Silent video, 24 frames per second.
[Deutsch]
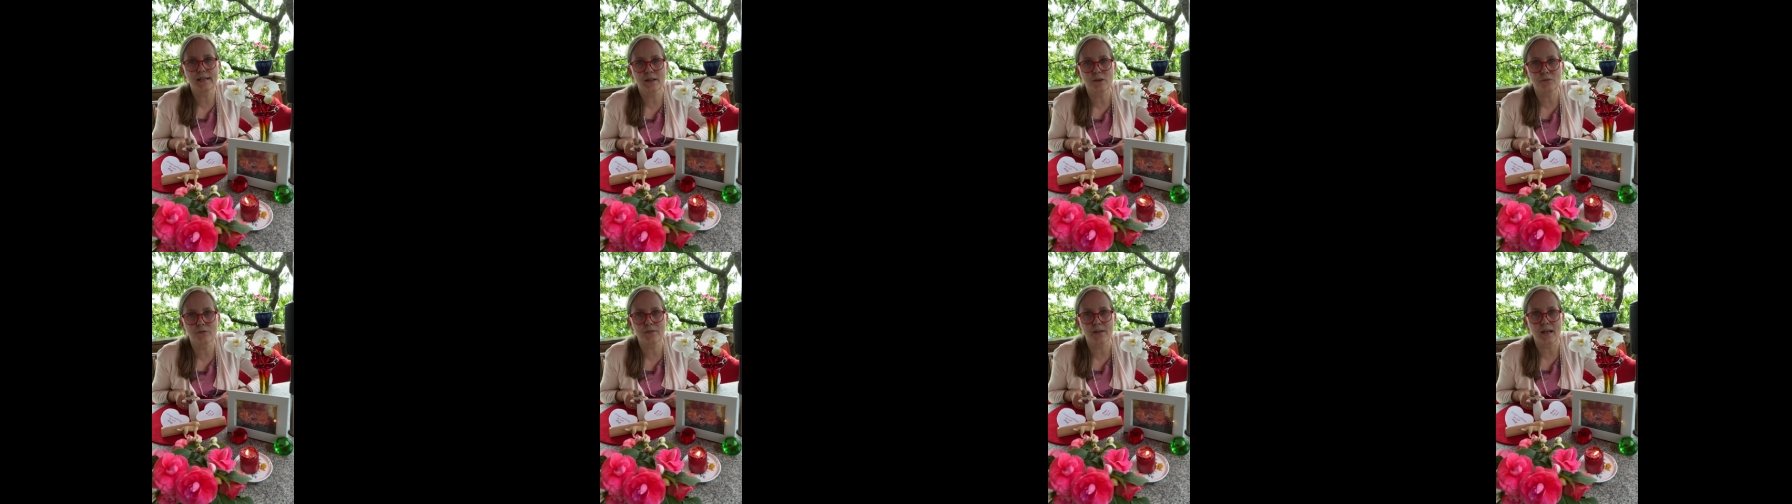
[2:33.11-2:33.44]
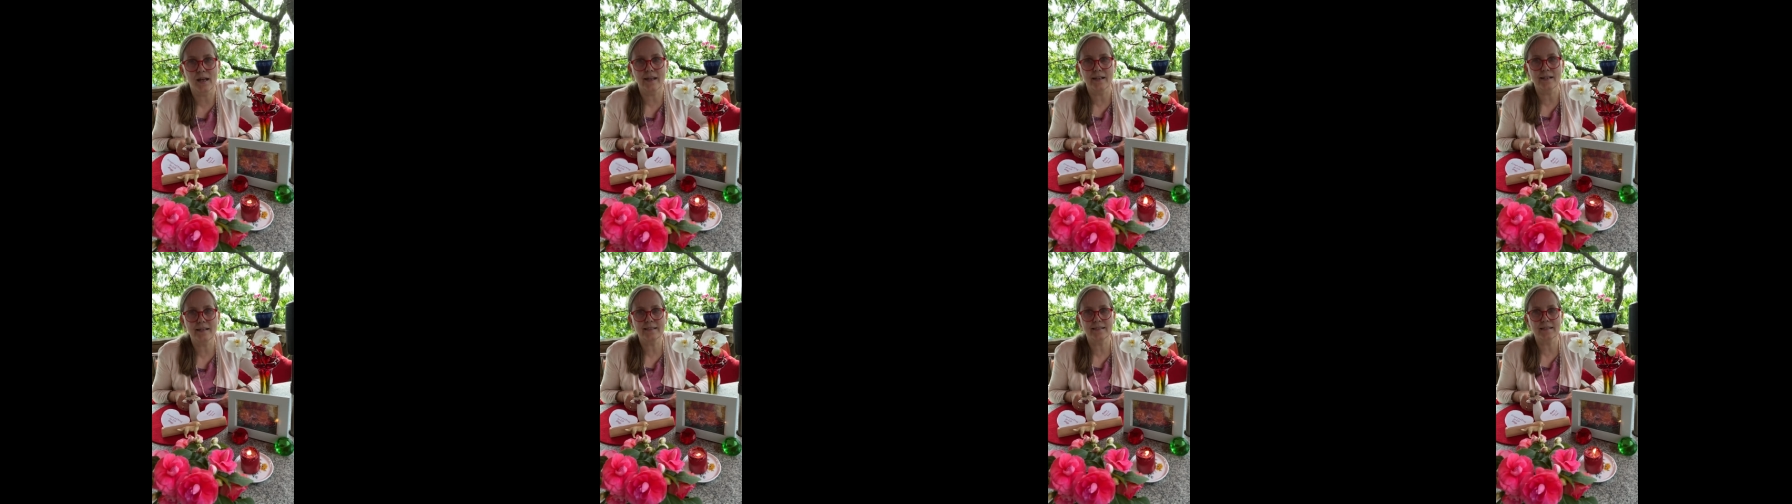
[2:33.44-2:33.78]
auf
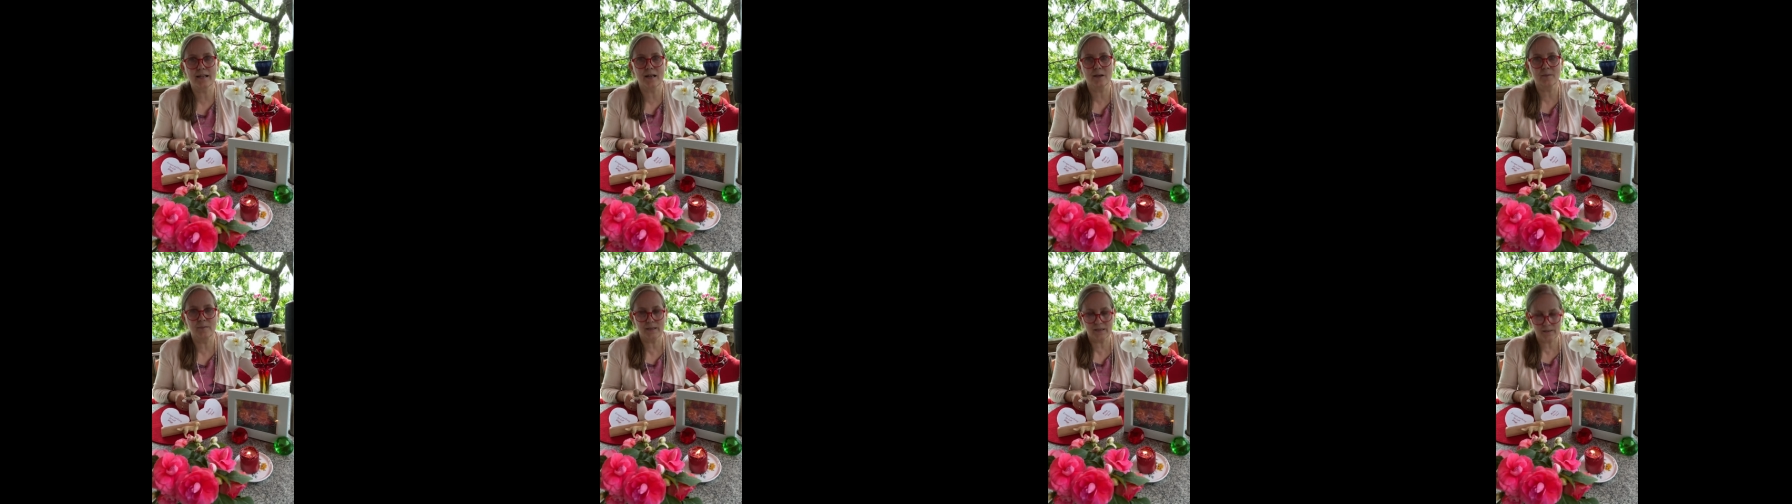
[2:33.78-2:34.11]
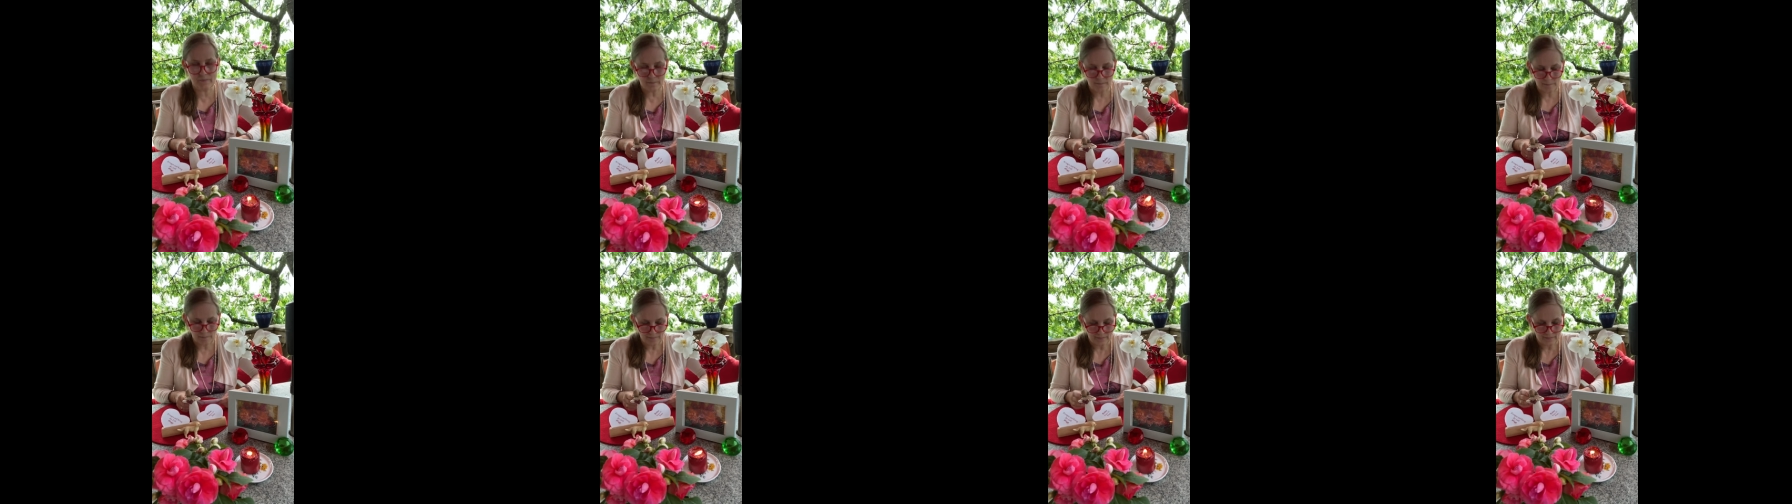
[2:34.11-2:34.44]
Leinsamen
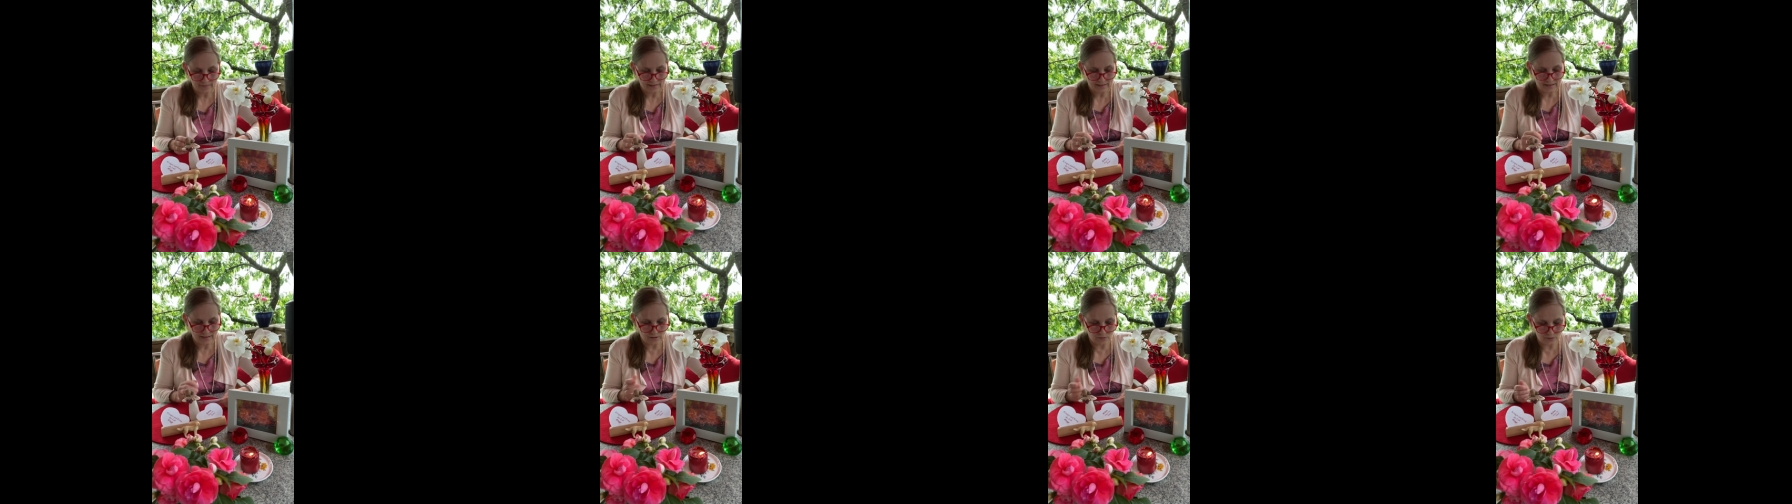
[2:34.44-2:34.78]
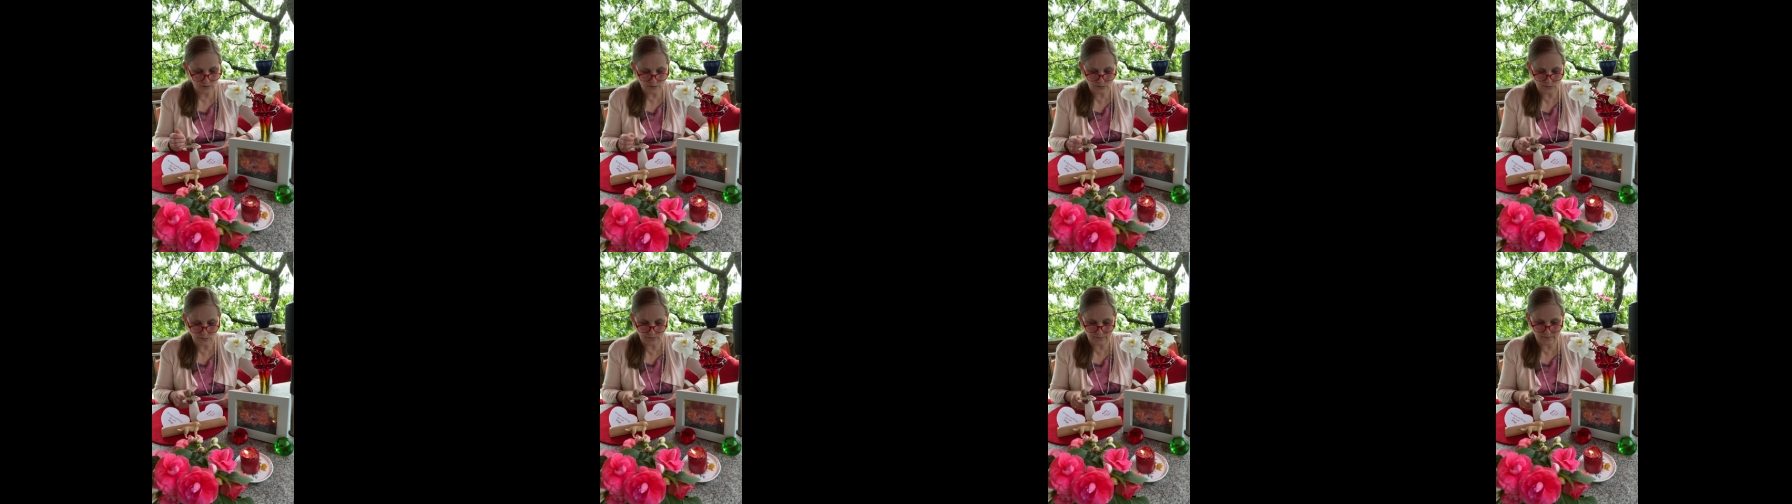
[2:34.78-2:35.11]

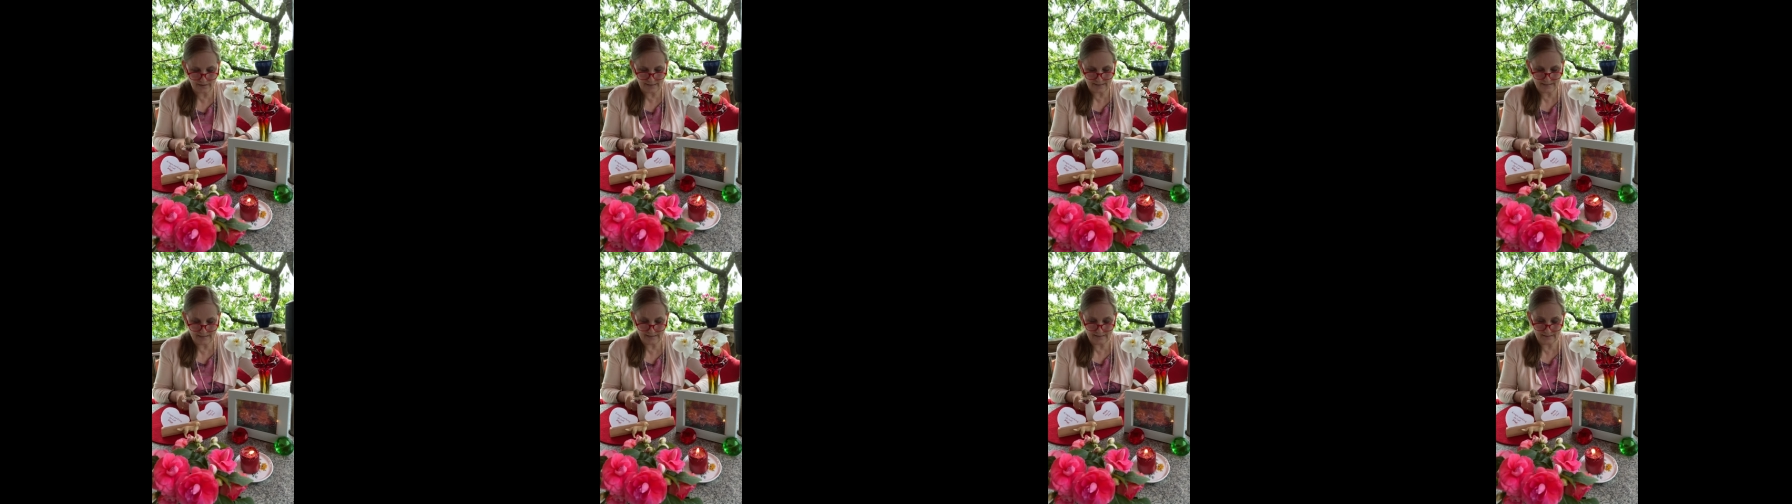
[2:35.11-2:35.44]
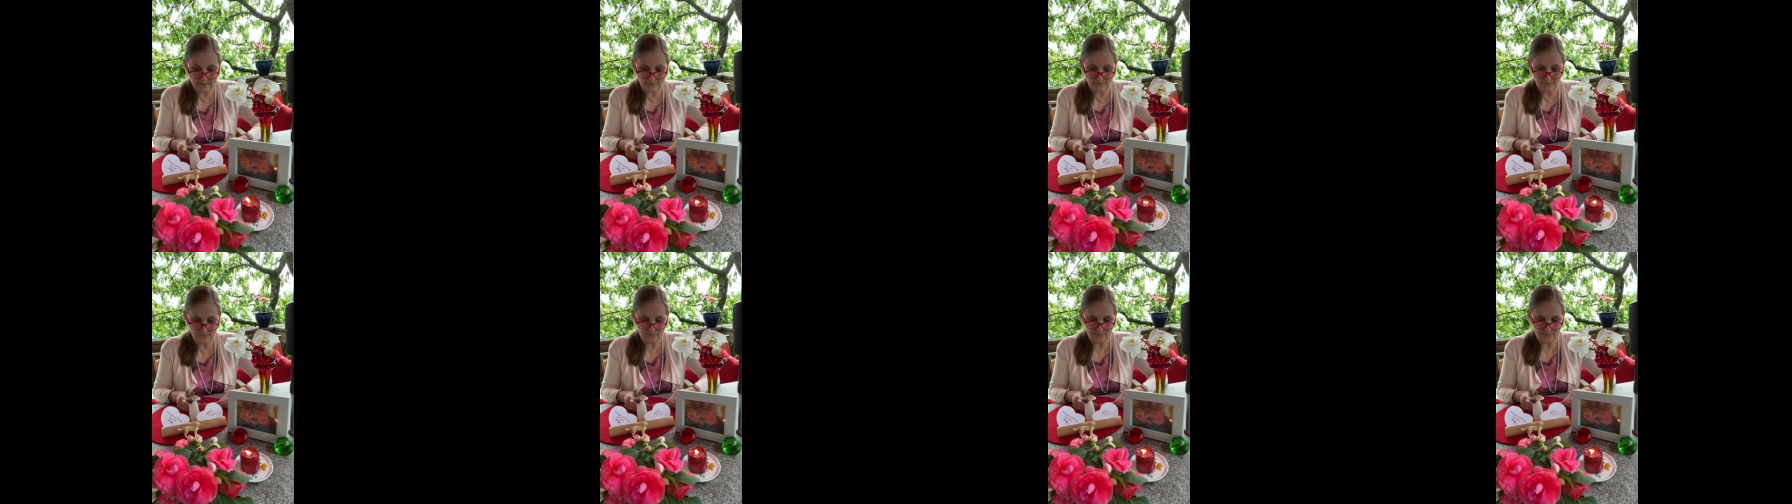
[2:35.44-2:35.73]
auszuweichen.